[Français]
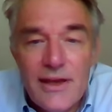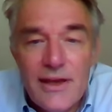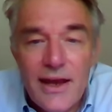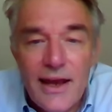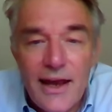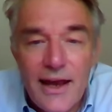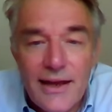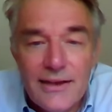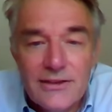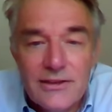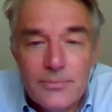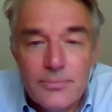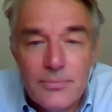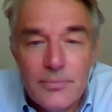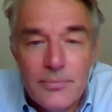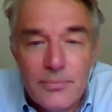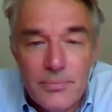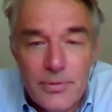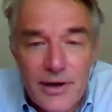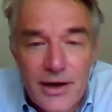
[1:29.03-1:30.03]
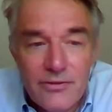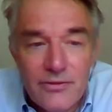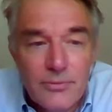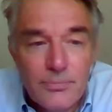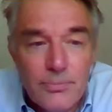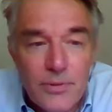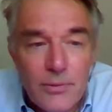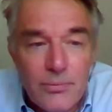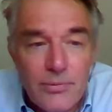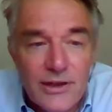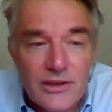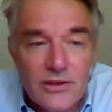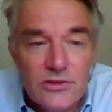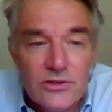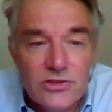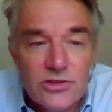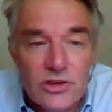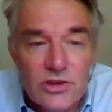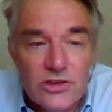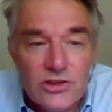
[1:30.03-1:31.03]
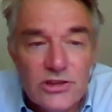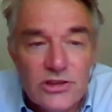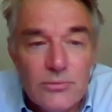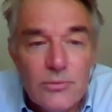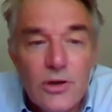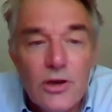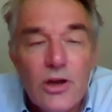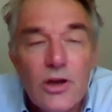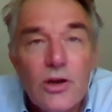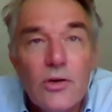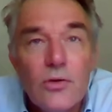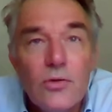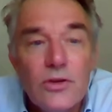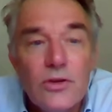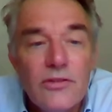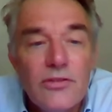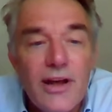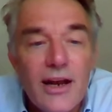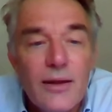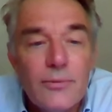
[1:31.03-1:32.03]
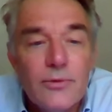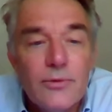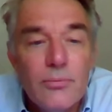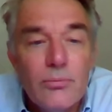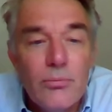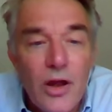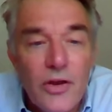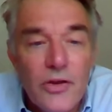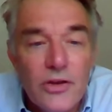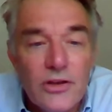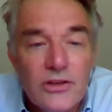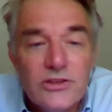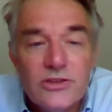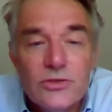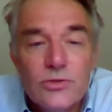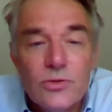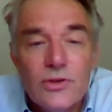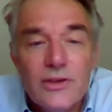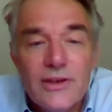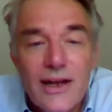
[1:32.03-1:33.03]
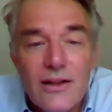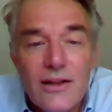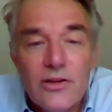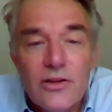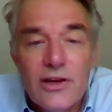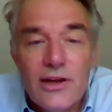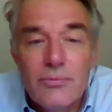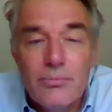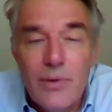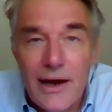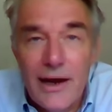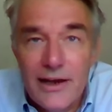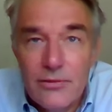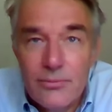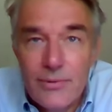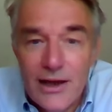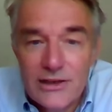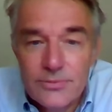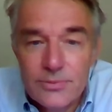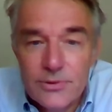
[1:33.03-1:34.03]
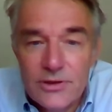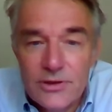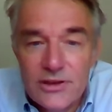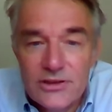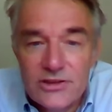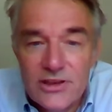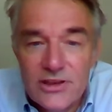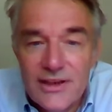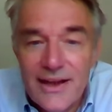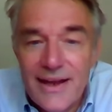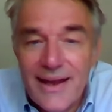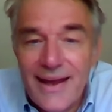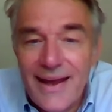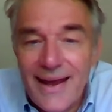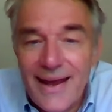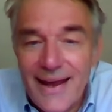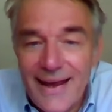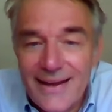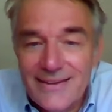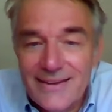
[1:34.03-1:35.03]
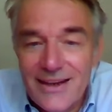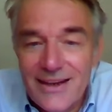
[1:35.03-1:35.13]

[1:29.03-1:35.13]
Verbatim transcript: IMI et un consortium public-privé qui ont développé les modèles pour calculer la production de la biomasse